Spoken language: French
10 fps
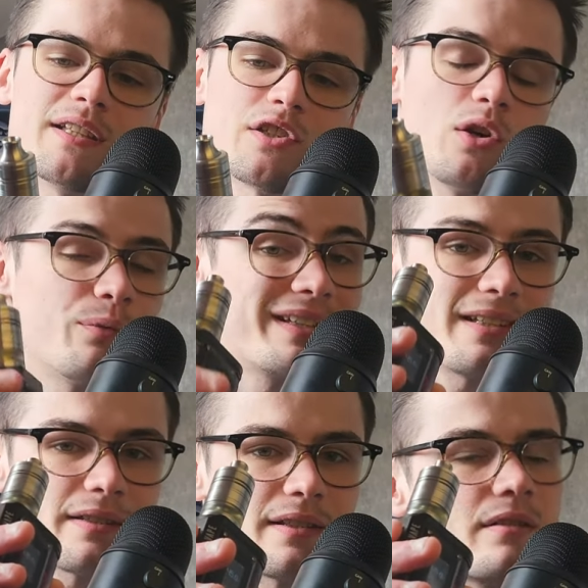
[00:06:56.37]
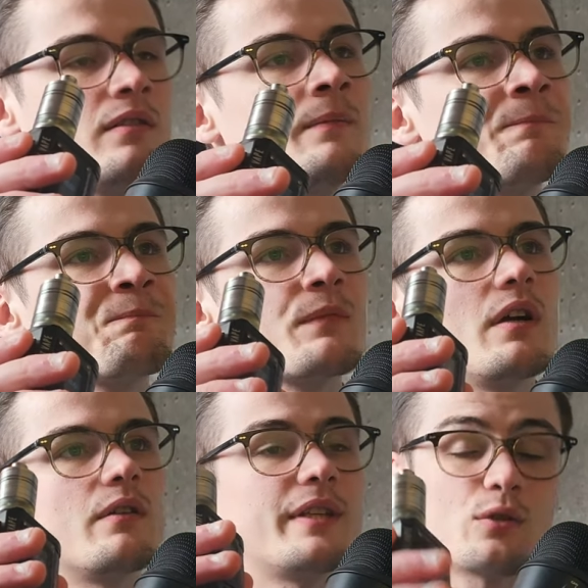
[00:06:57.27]
Mais déjà en 21700,
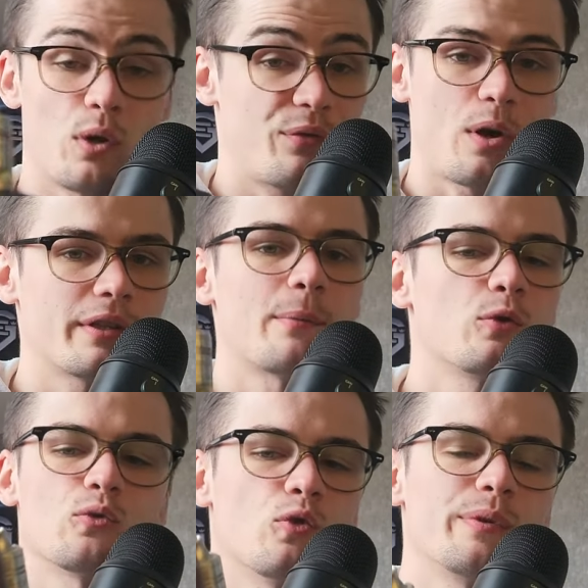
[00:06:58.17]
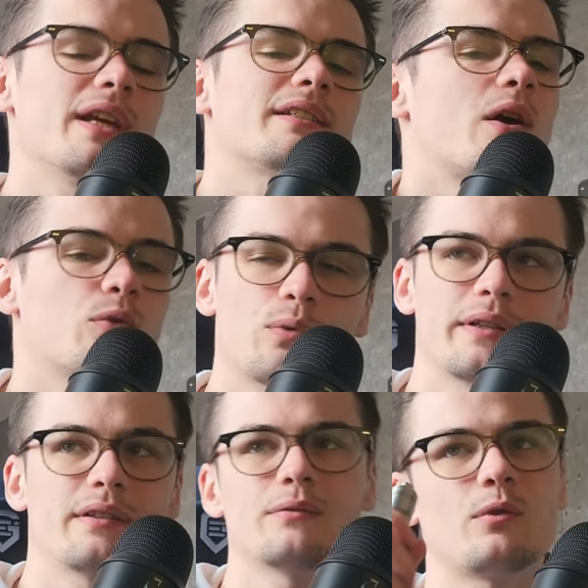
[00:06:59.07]
il euh, y a de quoi faire en termes d'autonomie à
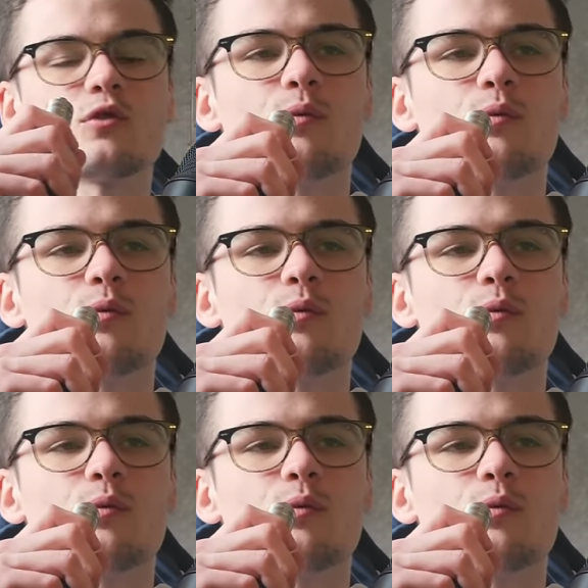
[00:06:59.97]
40 watts. Hein.